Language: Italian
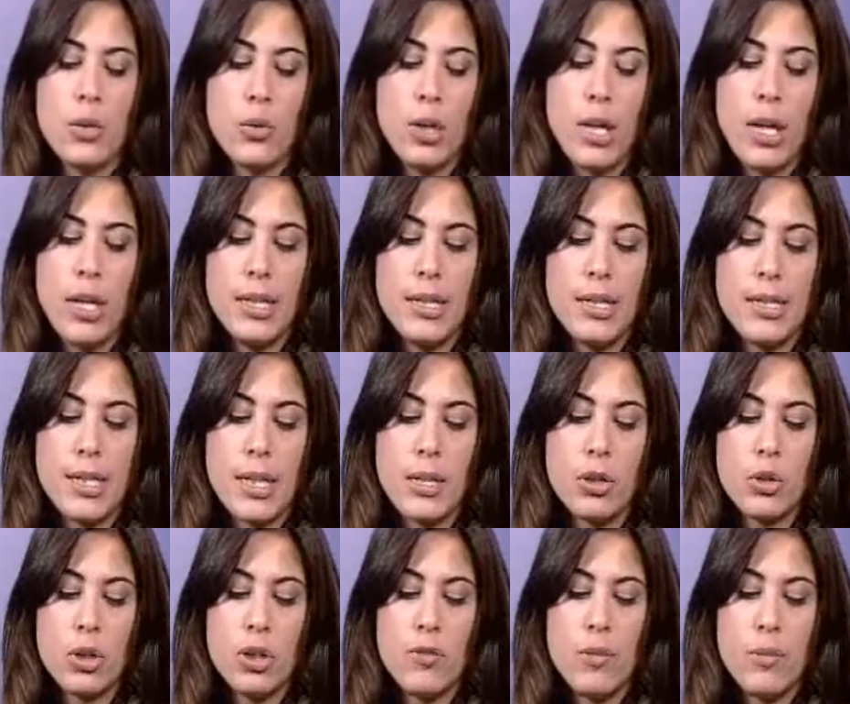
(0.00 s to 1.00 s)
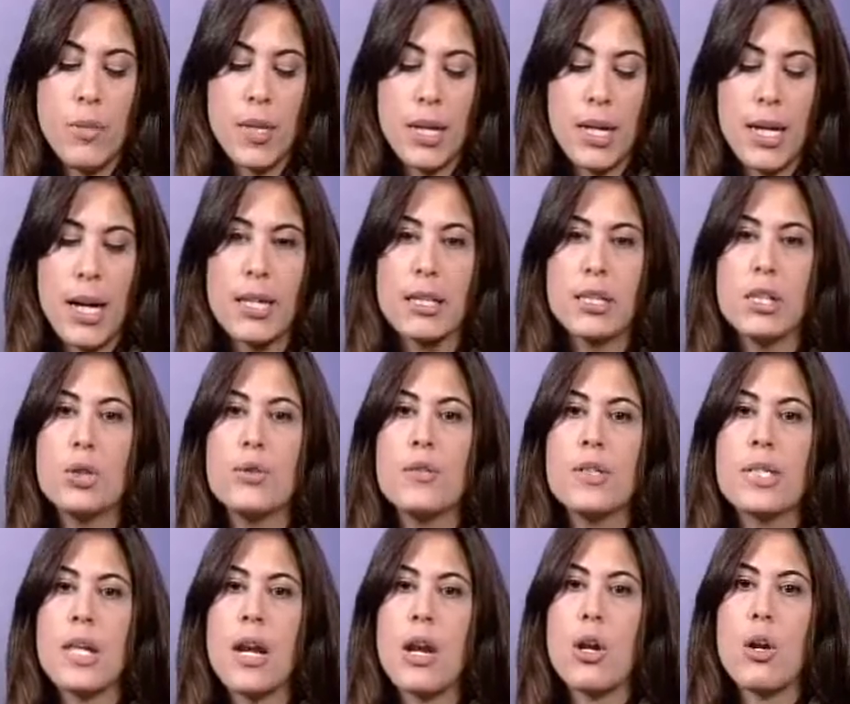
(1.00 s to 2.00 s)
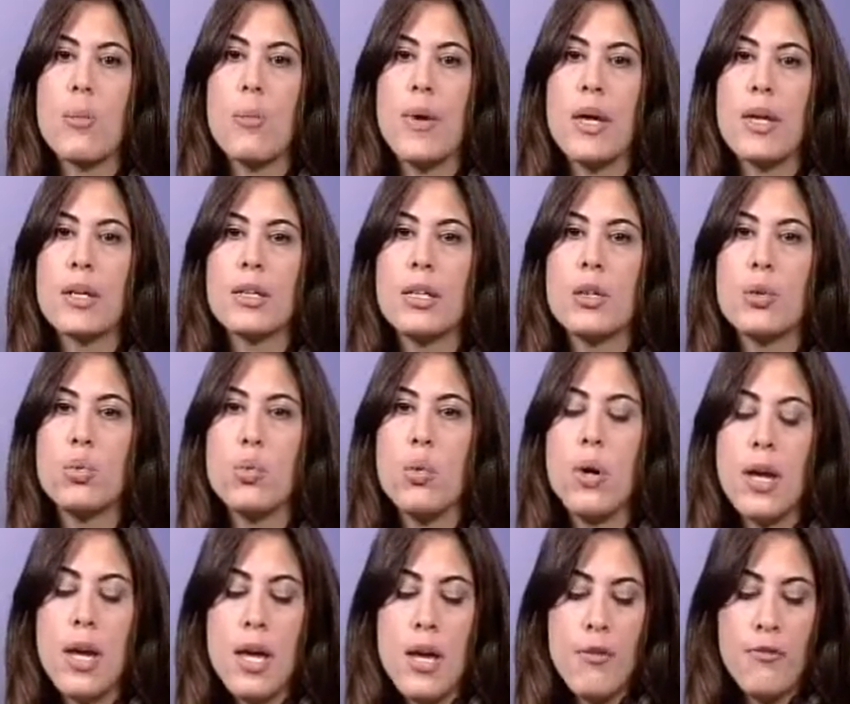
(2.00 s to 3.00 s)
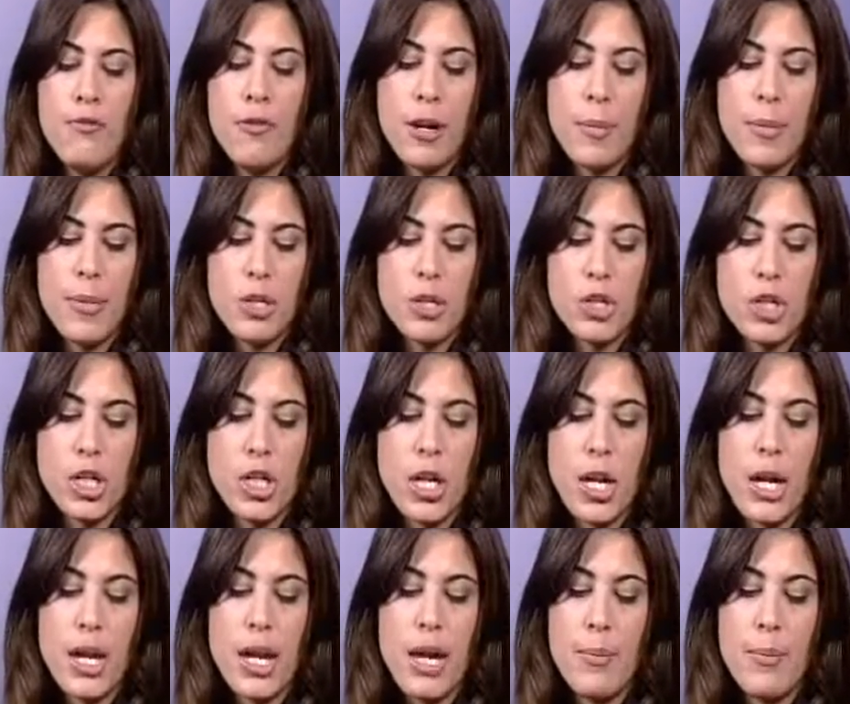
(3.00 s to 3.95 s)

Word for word: con il distretto di Vimercate dove saranno aperte due farmacie,